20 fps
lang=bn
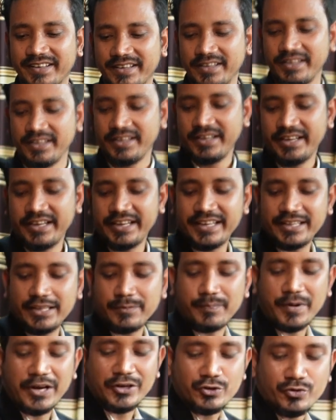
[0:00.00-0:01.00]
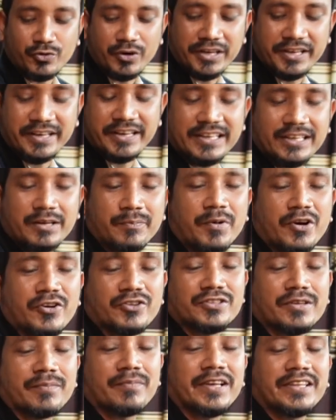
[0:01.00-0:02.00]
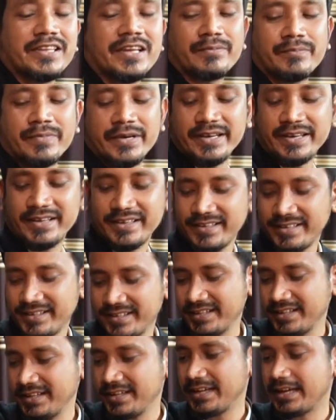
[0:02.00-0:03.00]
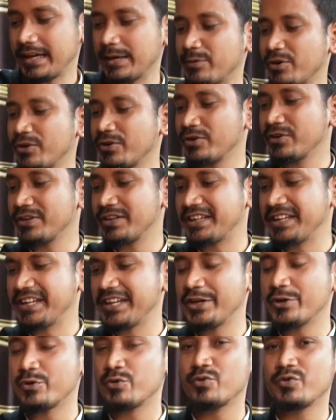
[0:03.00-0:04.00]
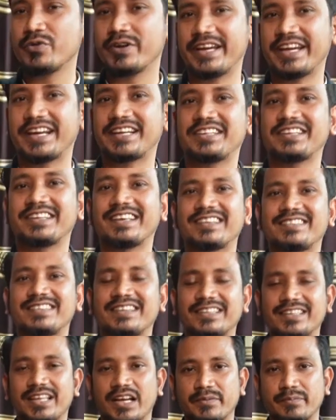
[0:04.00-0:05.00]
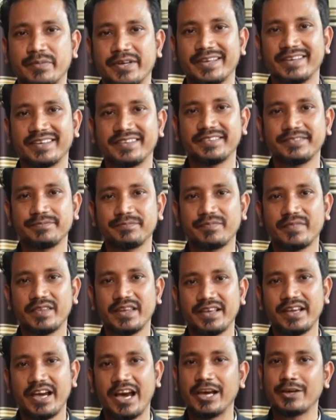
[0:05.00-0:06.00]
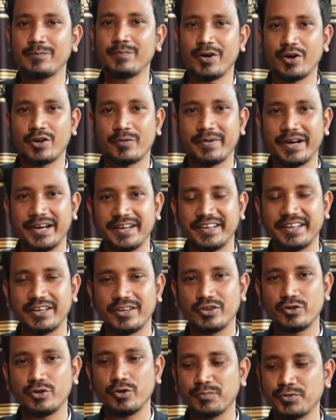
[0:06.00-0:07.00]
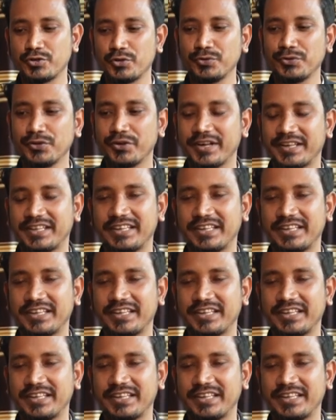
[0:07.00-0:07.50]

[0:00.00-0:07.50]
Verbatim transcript: হ্যাঁ এটাতে পাঁচশো ওয়াটের একটা পাওয়ার সাপ্লাই থাকবে এবং নিউ একটি কেসিং থাকবে বাহ চমৎকার হাই পাওয়ার ব্র্যান্ডের খুব সুন্দর